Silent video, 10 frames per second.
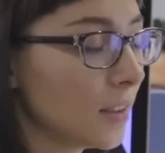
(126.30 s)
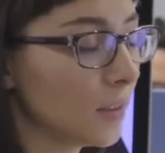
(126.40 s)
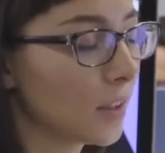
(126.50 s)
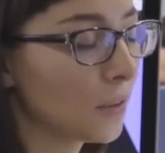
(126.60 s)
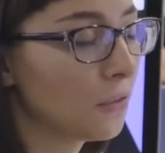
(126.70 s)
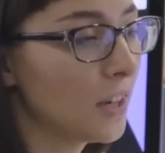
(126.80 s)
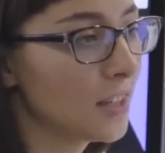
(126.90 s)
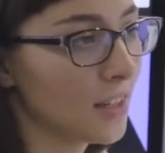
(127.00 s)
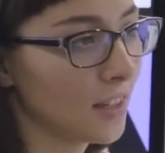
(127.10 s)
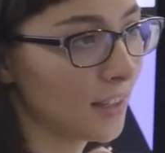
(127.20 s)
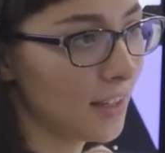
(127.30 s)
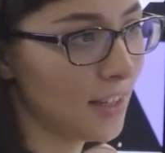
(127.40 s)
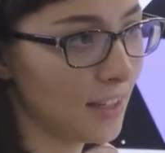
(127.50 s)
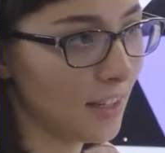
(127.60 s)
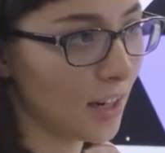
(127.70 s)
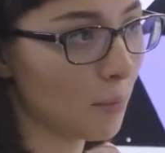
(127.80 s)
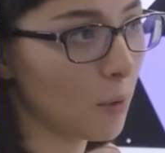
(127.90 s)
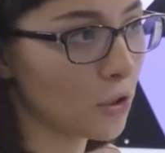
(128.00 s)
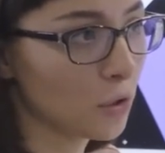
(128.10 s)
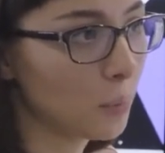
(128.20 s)
somos más capaces
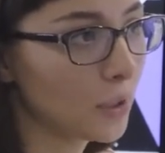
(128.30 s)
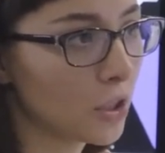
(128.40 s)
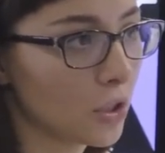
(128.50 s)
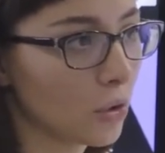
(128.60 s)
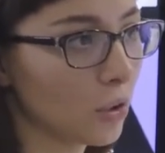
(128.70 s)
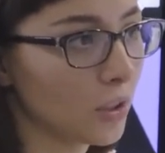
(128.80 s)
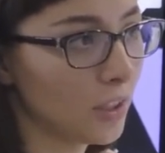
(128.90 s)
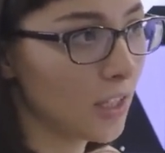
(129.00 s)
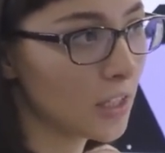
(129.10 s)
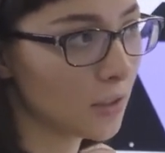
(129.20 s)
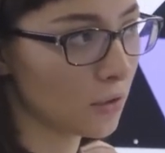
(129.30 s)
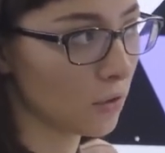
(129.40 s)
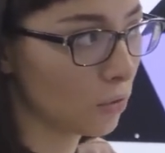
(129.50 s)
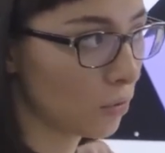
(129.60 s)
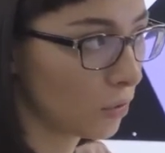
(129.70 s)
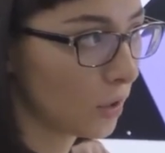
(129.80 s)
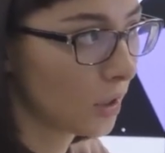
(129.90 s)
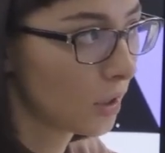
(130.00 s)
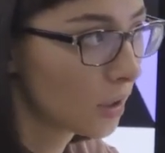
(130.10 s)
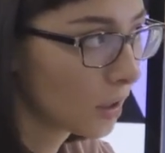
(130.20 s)
de eh, ponerle atención a la otra
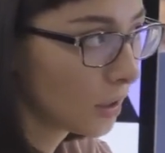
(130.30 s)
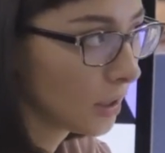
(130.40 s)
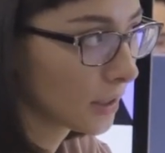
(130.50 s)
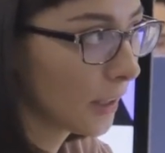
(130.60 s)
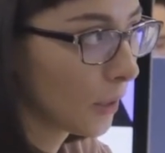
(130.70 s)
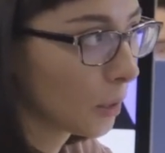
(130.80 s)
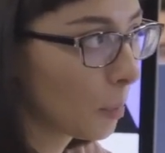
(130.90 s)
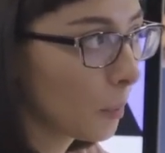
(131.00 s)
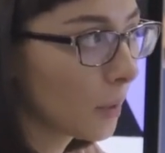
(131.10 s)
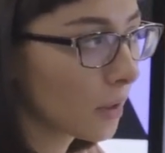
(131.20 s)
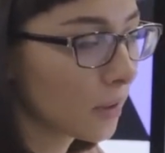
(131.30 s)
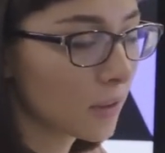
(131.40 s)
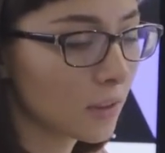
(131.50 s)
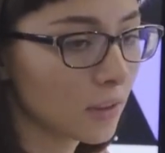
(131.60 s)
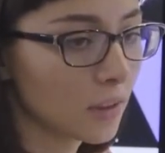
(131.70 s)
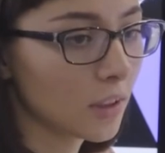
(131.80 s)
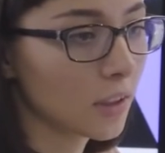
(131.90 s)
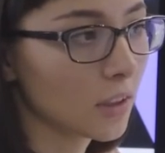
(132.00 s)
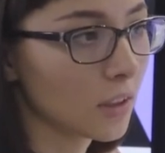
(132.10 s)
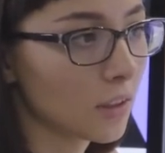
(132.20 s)
persona a través de sus palabras.
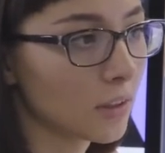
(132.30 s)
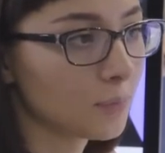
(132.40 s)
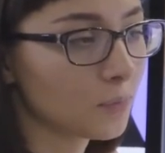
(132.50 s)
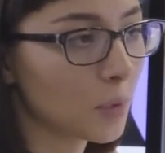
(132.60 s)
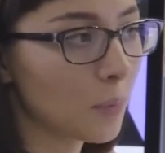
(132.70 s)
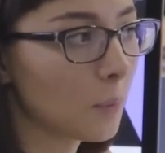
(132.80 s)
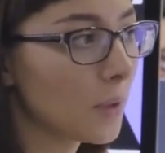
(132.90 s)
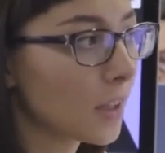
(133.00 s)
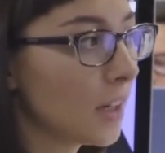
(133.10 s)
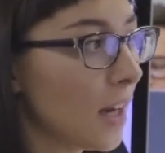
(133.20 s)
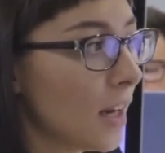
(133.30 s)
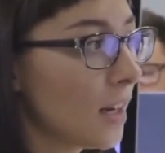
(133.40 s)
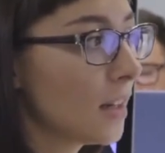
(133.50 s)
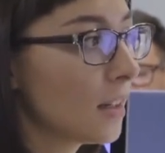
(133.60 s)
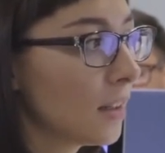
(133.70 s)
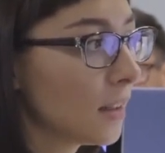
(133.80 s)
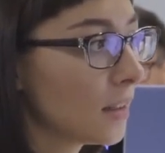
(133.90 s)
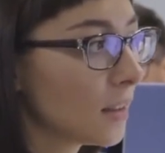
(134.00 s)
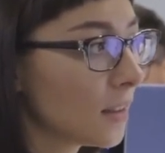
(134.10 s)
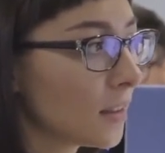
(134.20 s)
Muchos alumnos, muchas
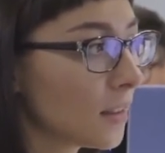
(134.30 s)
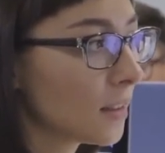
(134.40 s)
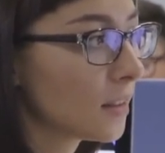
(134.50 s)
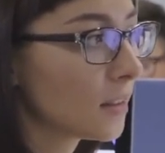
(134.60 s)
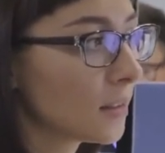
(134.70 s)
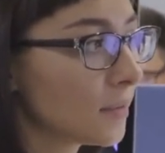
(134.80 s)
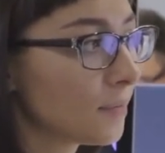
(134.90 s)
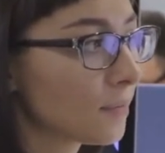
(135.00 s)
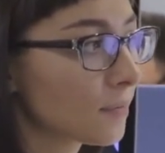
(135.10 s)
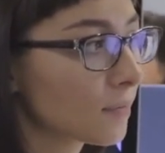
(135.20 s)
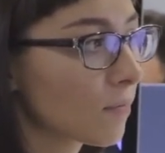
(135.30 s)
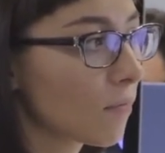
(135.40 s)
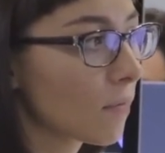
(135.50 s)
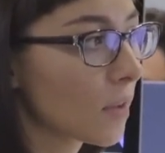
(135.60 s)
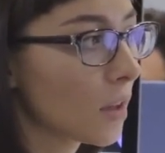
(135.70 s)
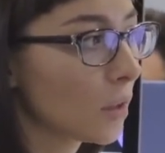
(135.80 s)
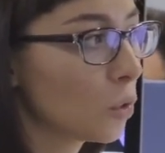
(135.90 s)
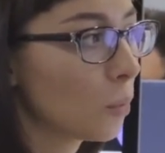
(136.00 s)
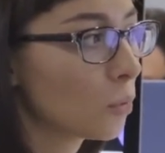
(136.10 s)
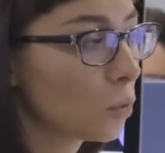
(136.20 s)
personas auditivas, somos
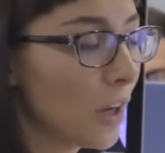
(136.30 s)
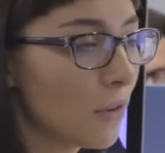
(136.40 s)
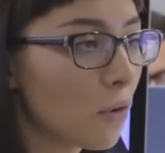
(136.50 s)
capaces incluso